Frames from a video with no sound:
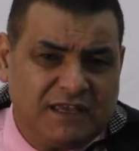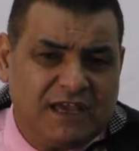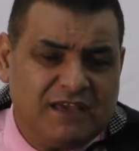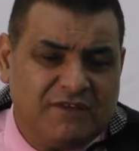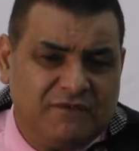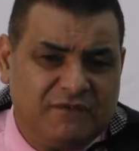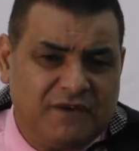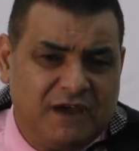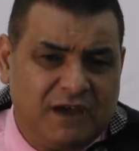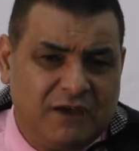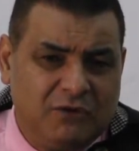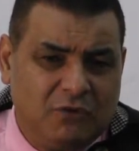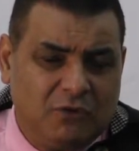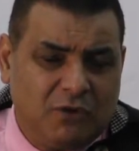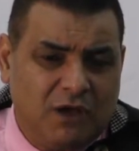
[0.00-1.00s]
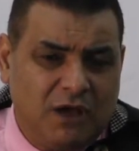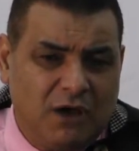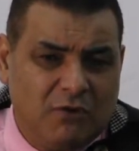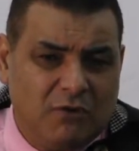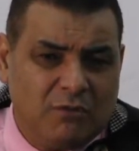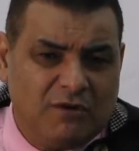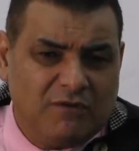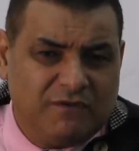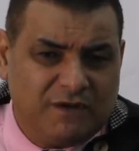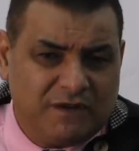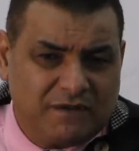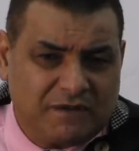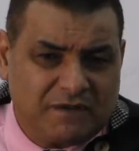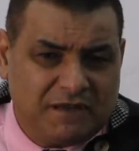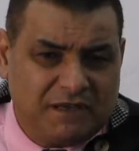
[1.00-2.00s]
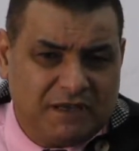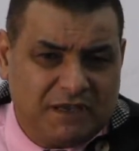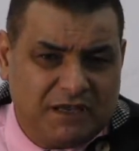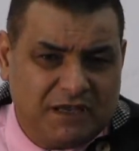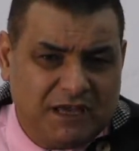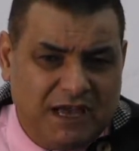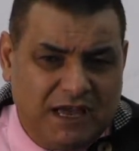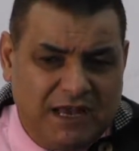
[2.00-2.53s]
كيف يقاوم الفلسطيني